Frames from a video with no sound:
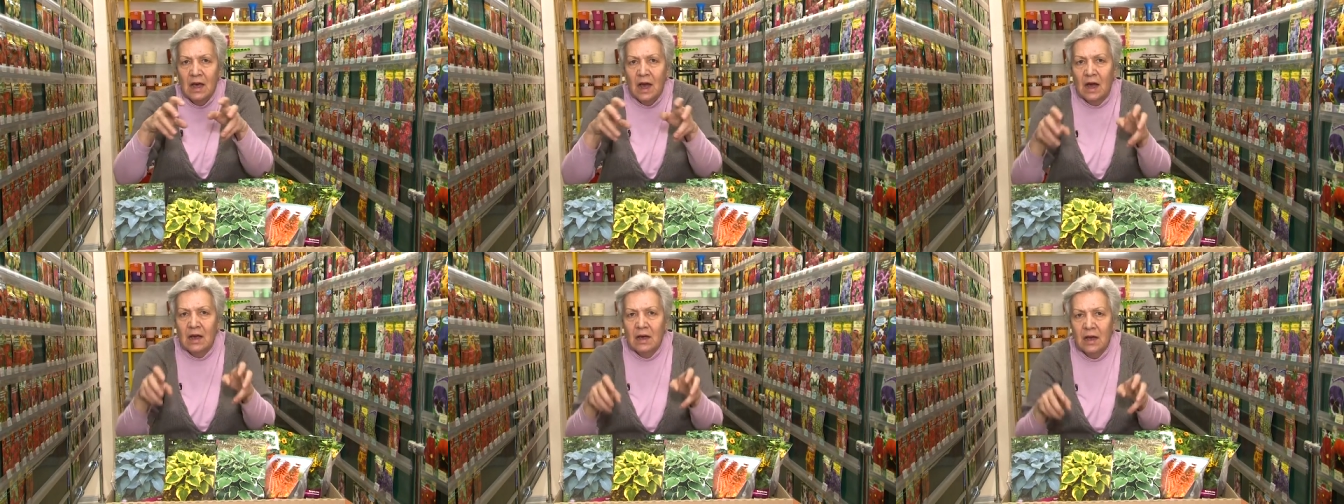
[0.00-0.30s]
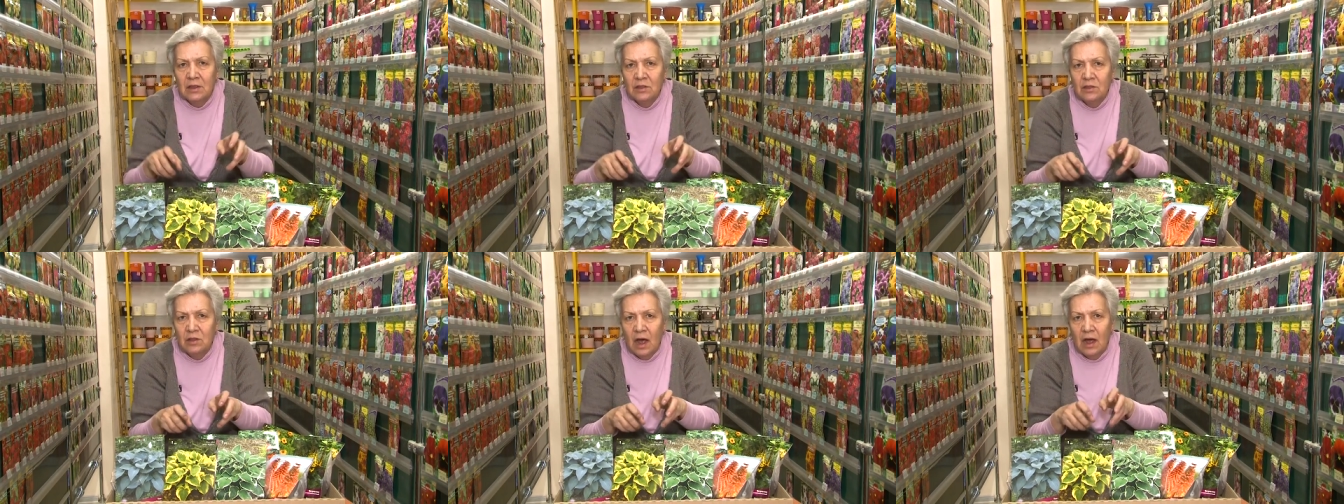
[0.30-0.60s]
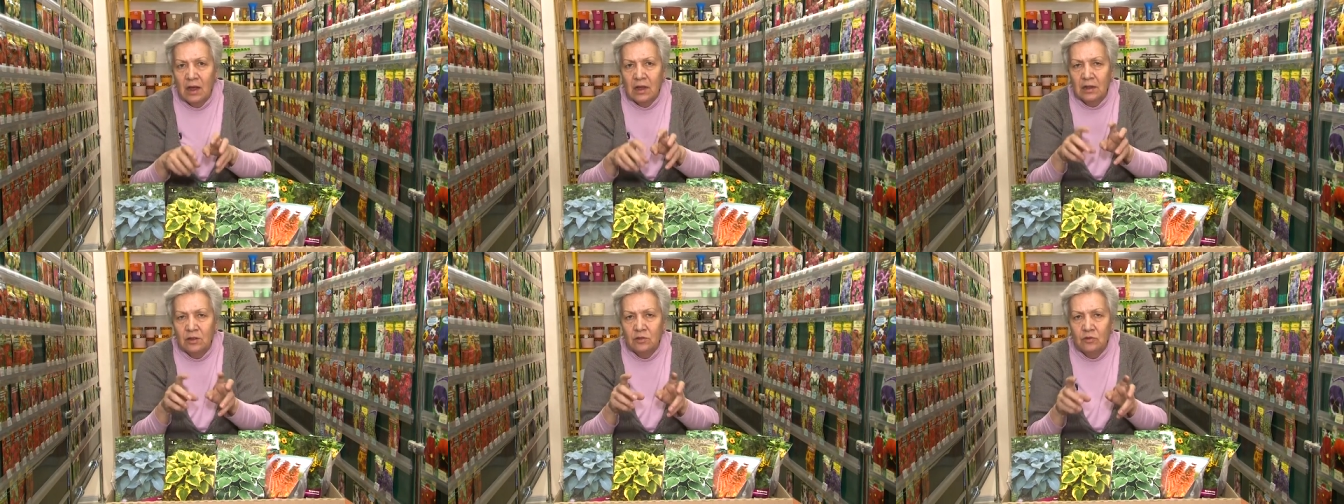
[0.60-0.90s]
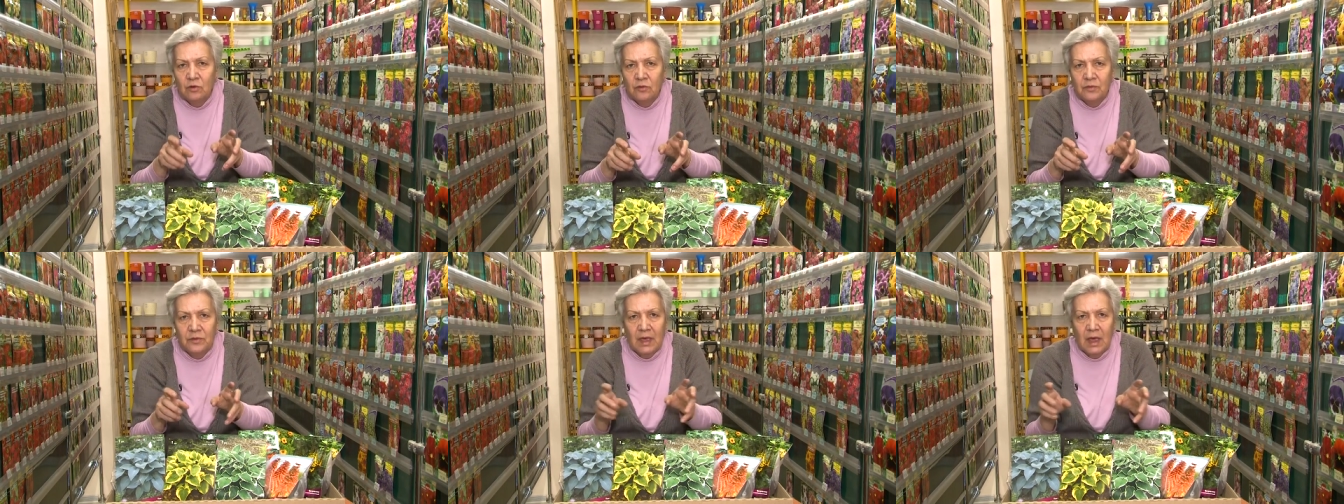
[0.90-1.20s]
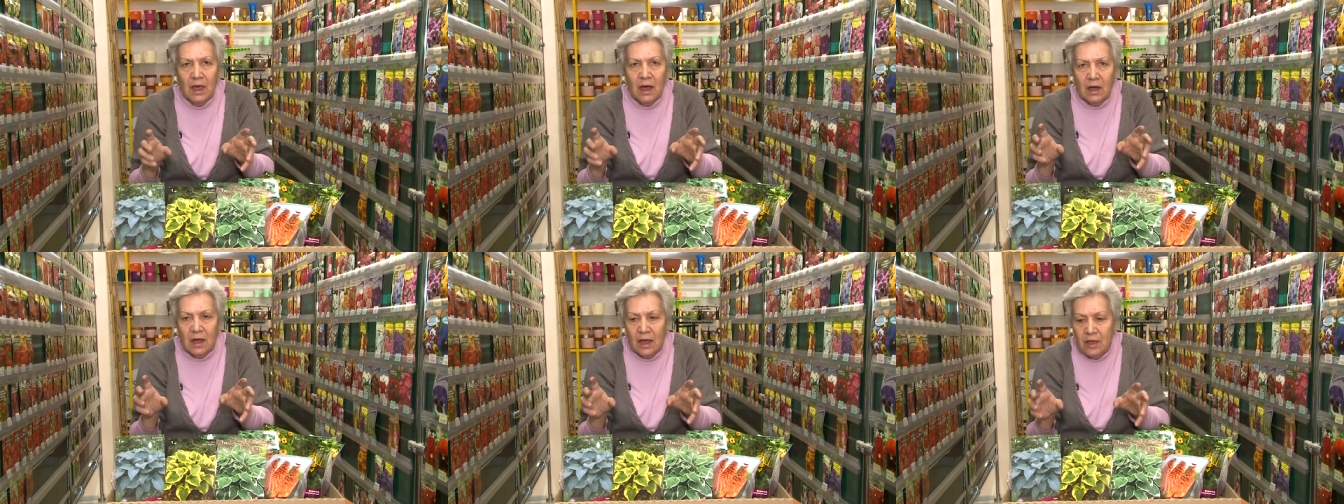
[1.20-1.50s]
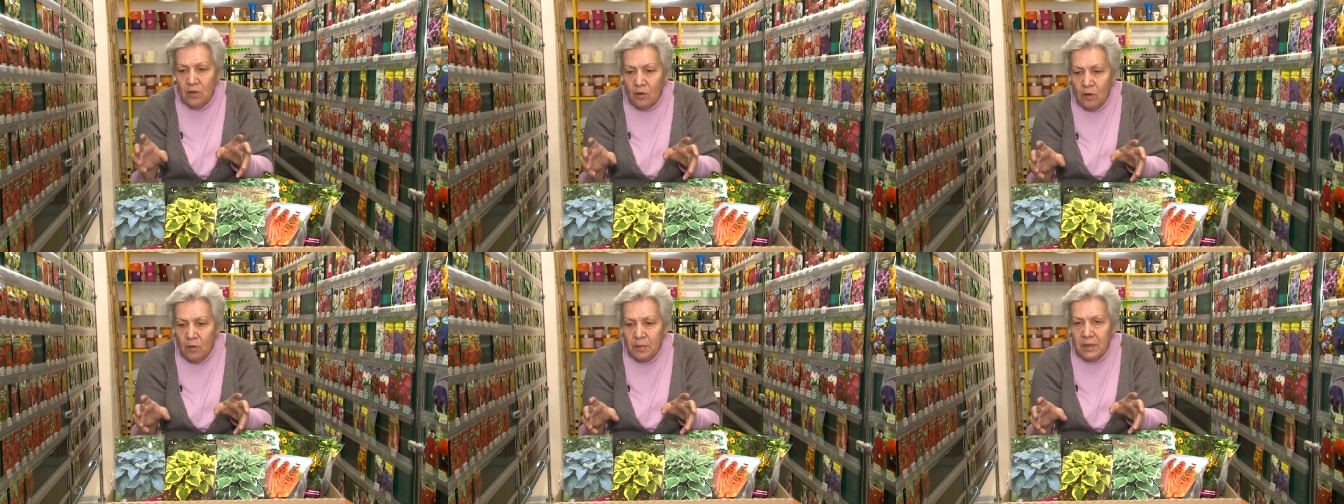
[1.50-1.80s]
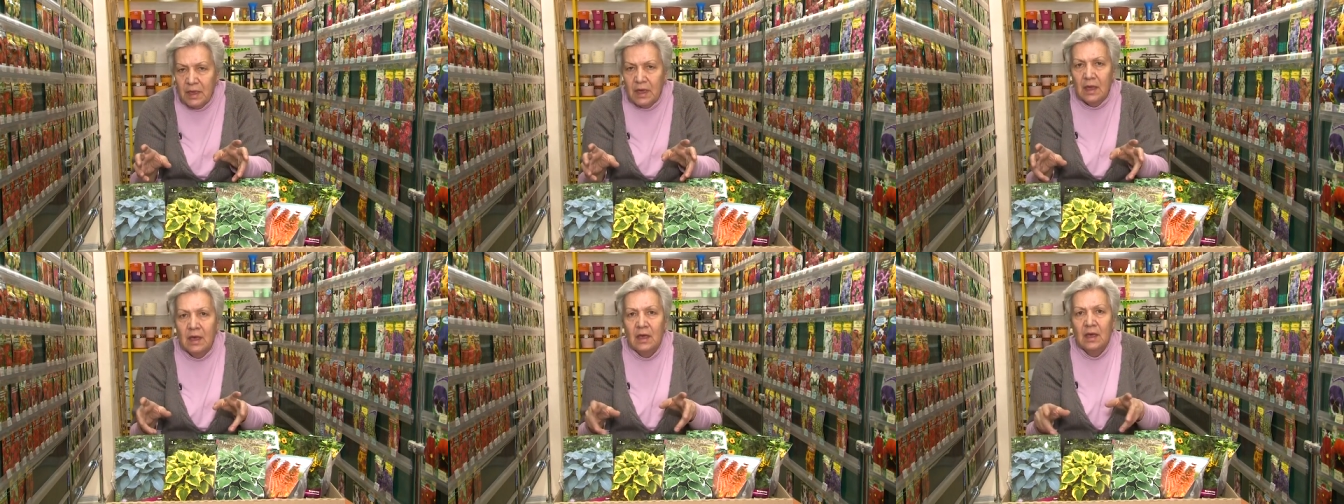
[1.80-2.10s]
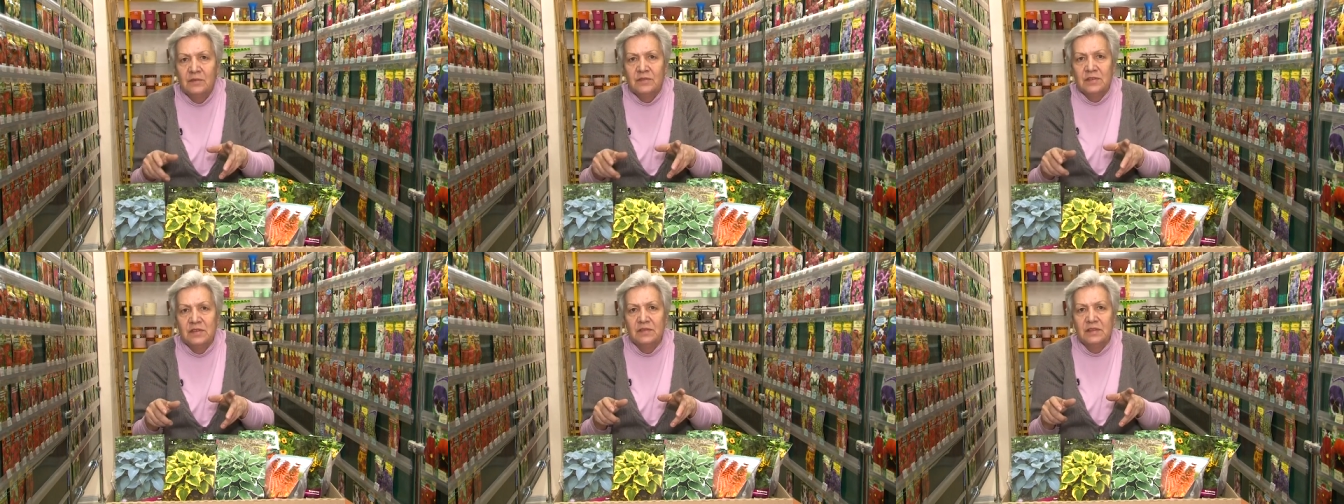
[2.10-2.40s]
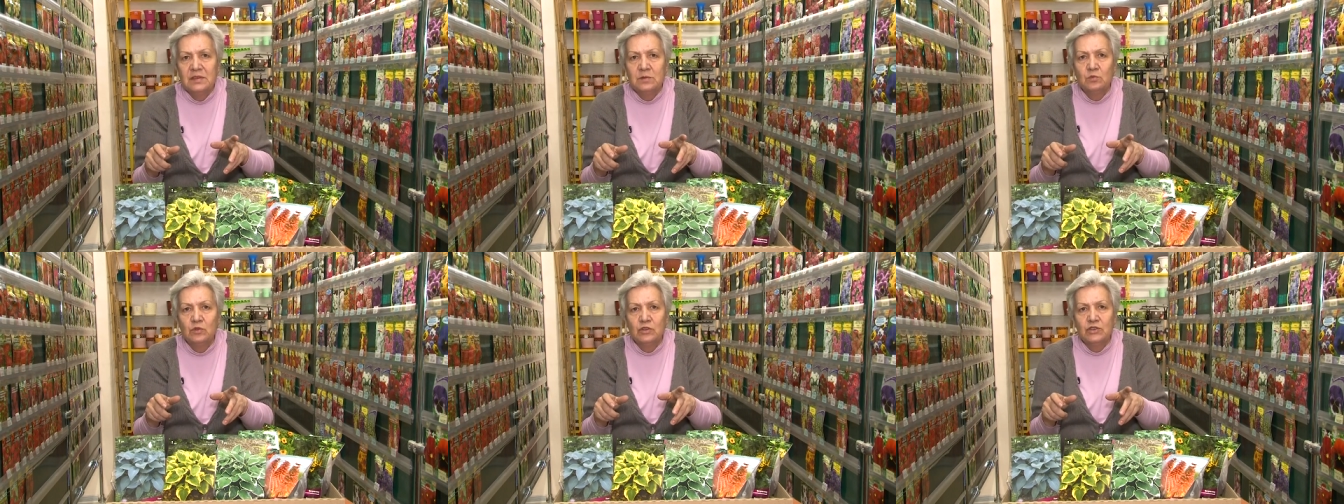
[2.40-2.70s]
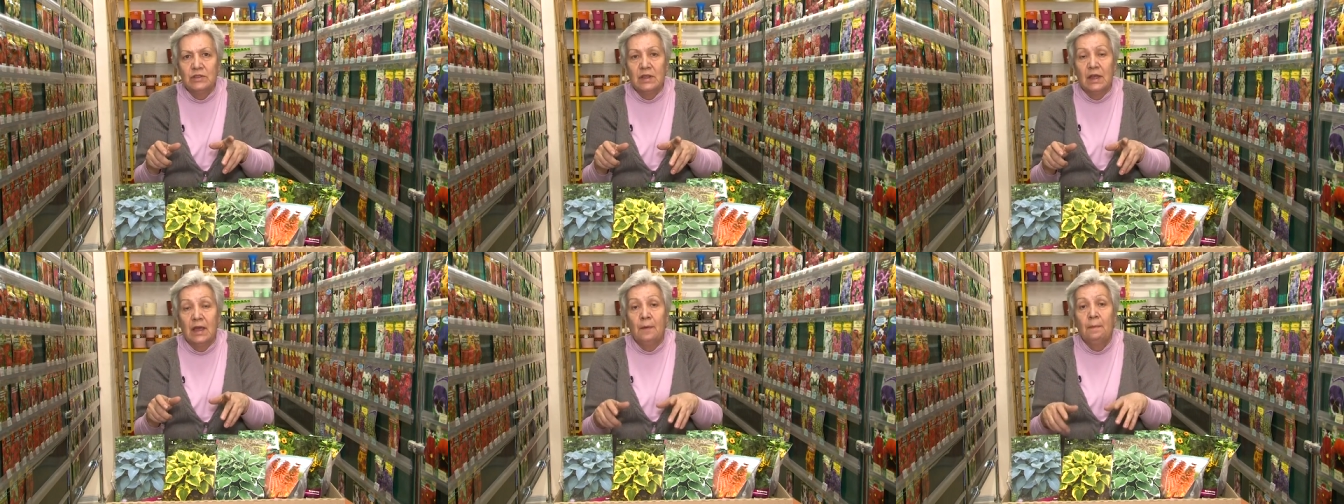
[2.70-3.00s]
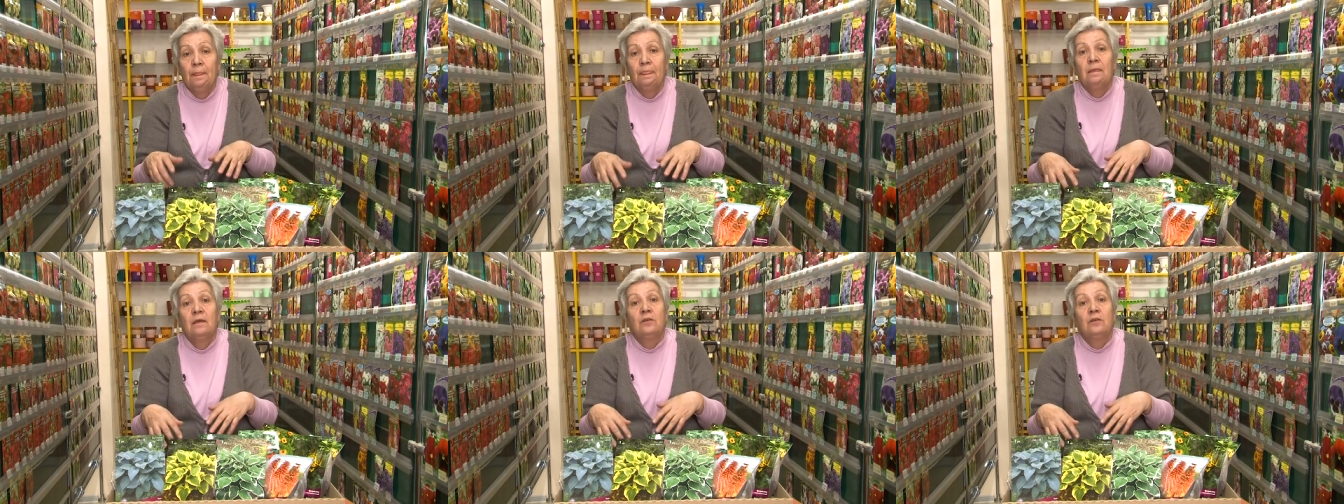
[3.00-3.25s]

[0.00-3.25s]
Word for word: окантовки и окоемки всевозможные,